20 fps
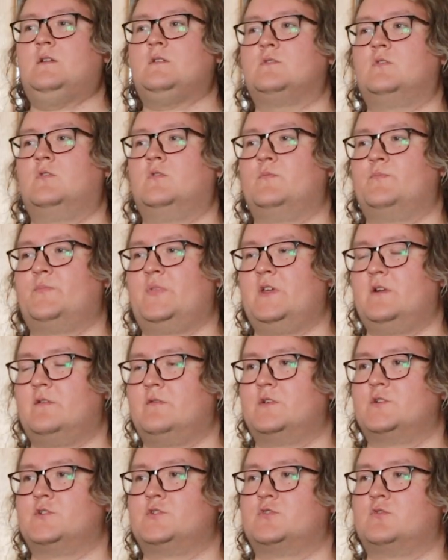Ну,
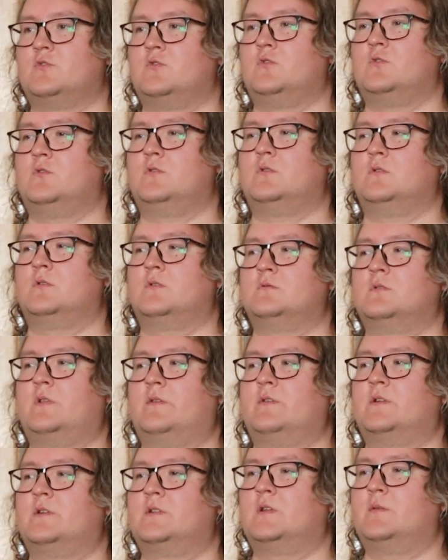первое, что,
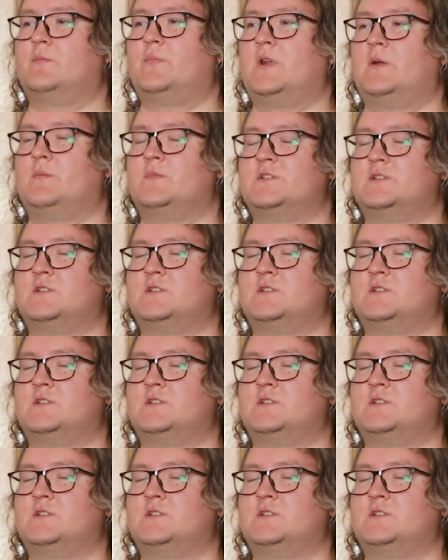наверное, прямо